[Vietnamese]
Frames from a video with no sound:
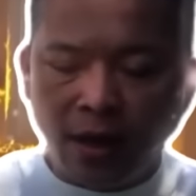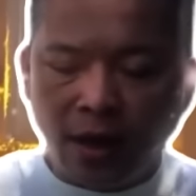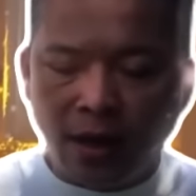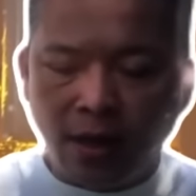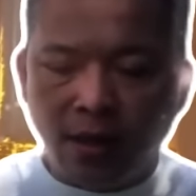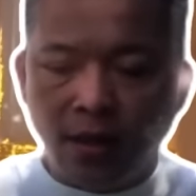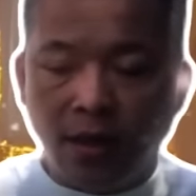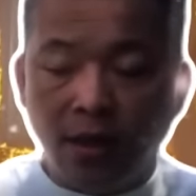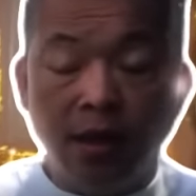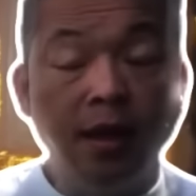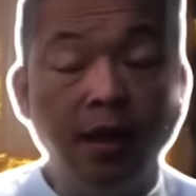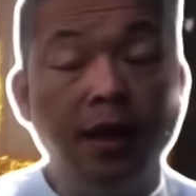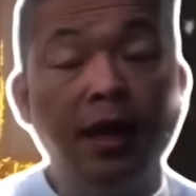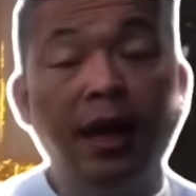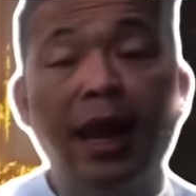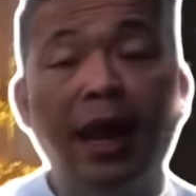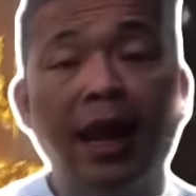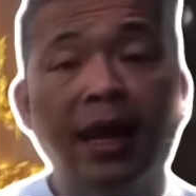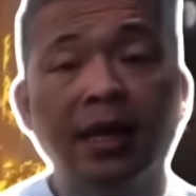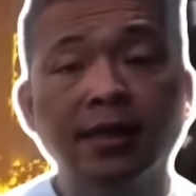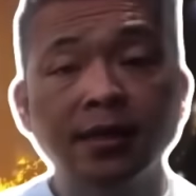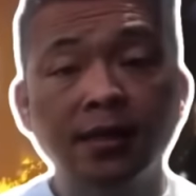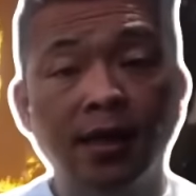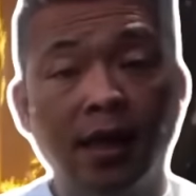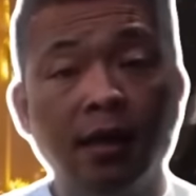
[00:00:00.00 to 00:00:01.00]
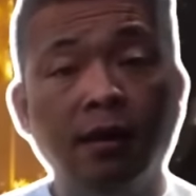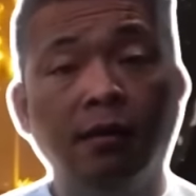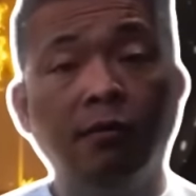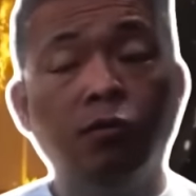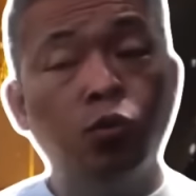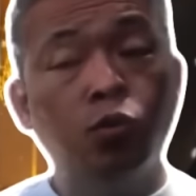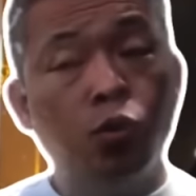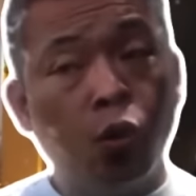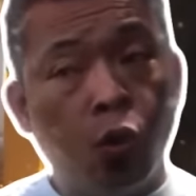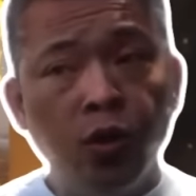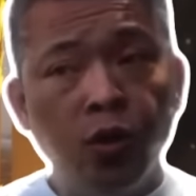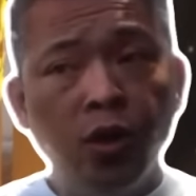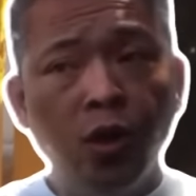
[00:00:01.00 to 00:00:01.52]
này thì nga sẽ
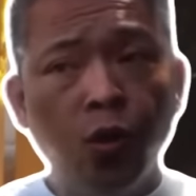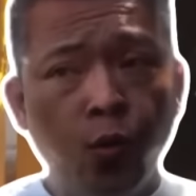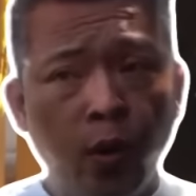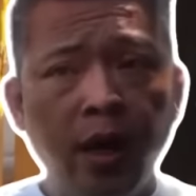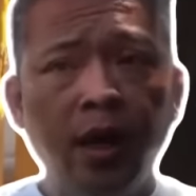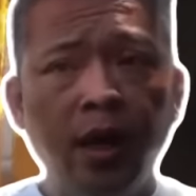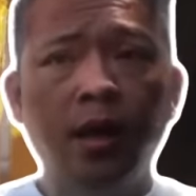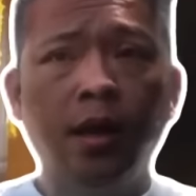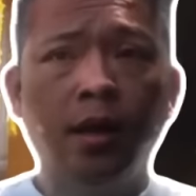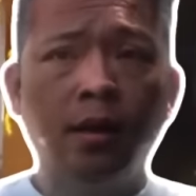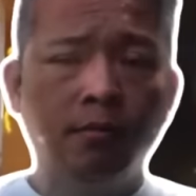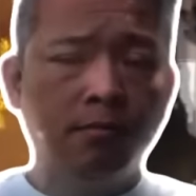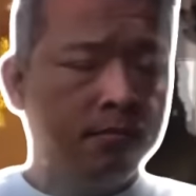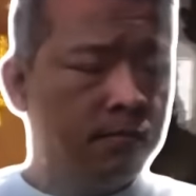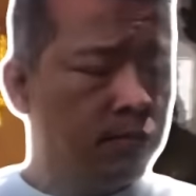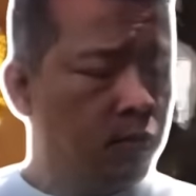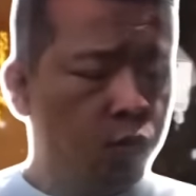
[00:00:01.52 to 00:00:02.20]
đối với nguyên nha